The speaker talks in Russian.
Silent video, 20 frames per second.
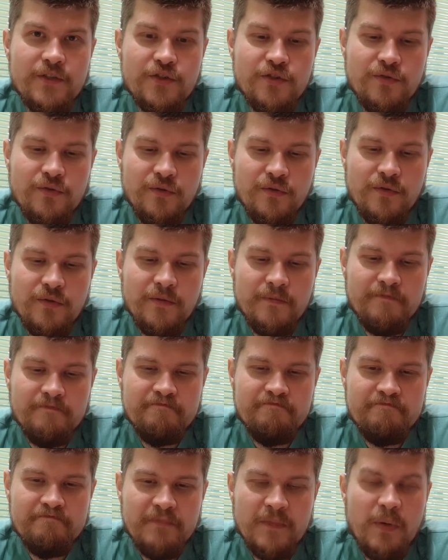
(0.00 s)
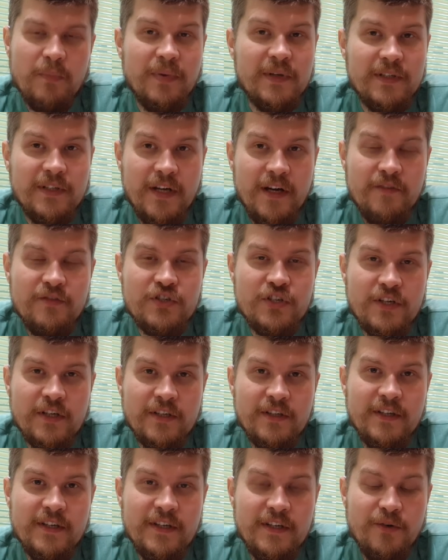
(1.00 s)
что нападавших
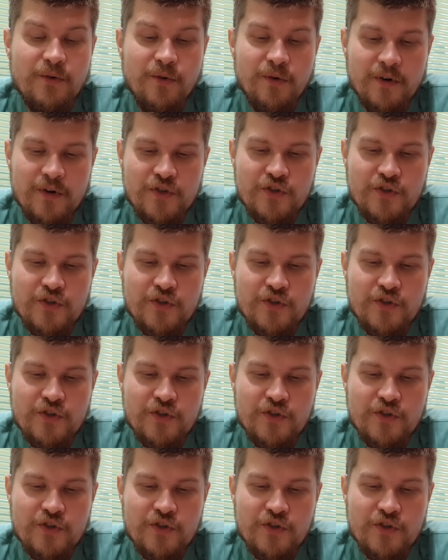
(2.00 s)
на Егора